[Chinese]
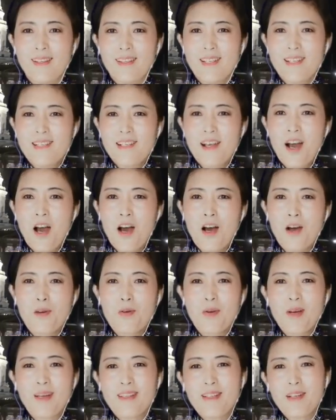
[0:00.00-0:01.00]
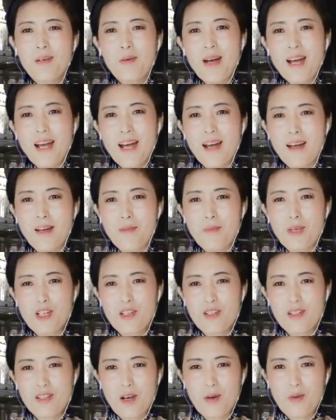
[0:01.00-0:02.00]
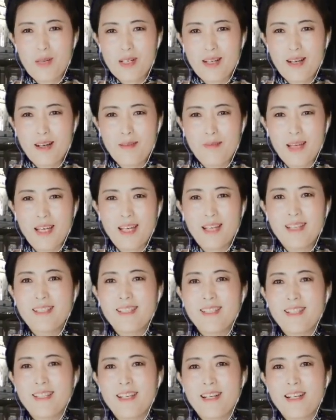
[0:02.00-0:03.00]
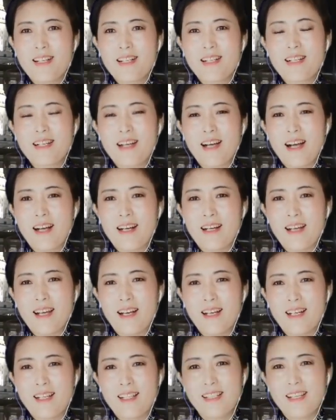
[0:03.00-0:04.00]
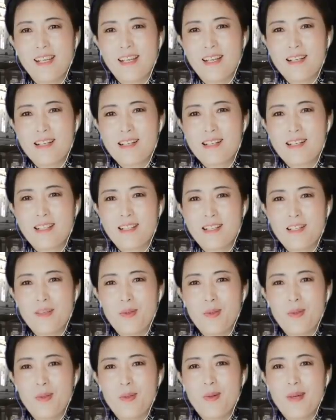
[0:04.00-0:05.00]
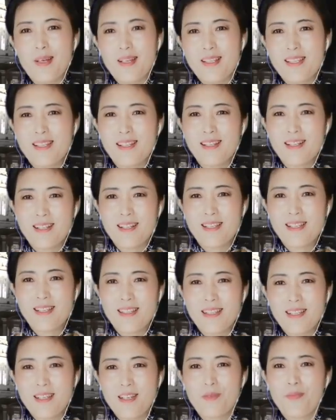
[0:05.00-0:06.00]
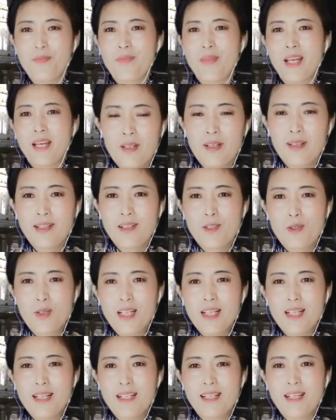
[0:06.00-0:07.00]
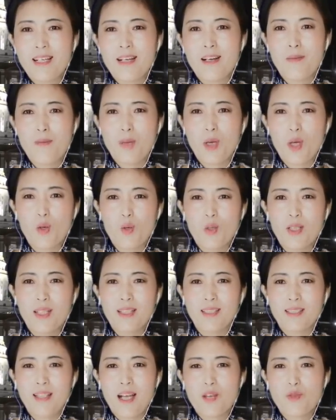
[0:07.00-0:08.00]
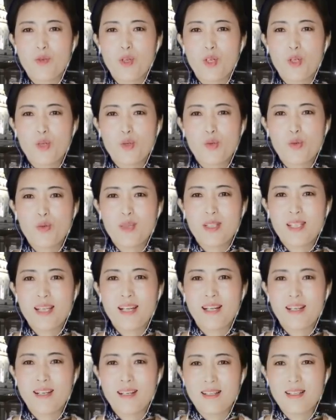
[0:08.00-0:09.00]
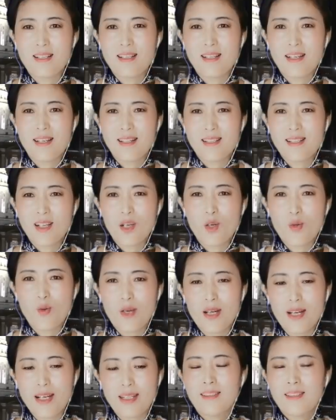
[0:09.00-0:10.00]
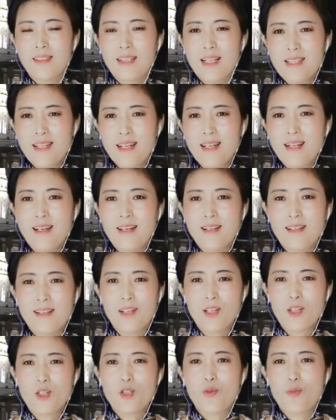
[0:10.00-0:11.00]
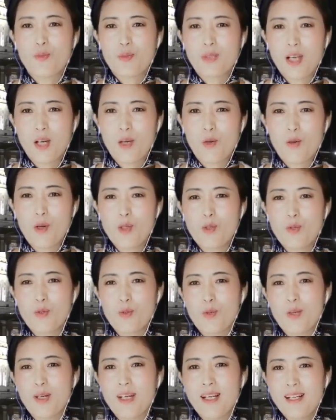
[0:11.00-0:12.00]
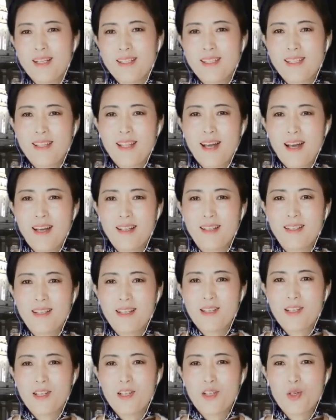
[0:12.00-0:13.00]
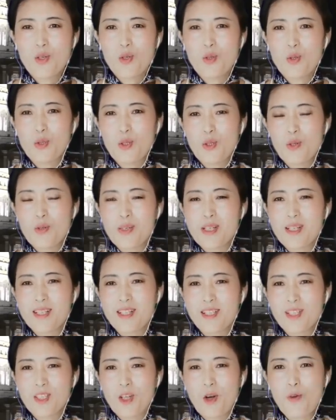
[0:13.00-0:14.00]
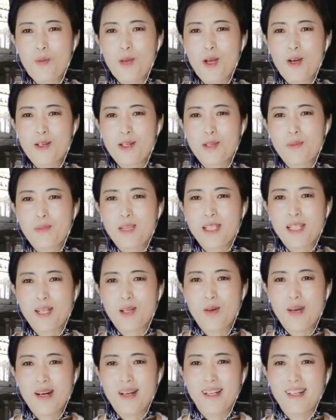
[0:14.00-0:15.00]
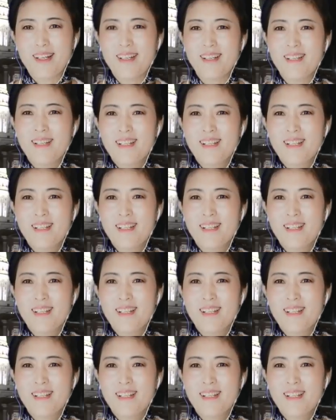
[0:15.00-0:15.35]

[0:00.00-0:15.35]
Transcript: 大家好，欢迎您观看韩梅视角，我是韩梅。今天是二零二零年十一月七日，星期六。随着这个美国的大选出现了这个结果呀，大家呢可能就不再关注其他的那些州都是投票什么情况了，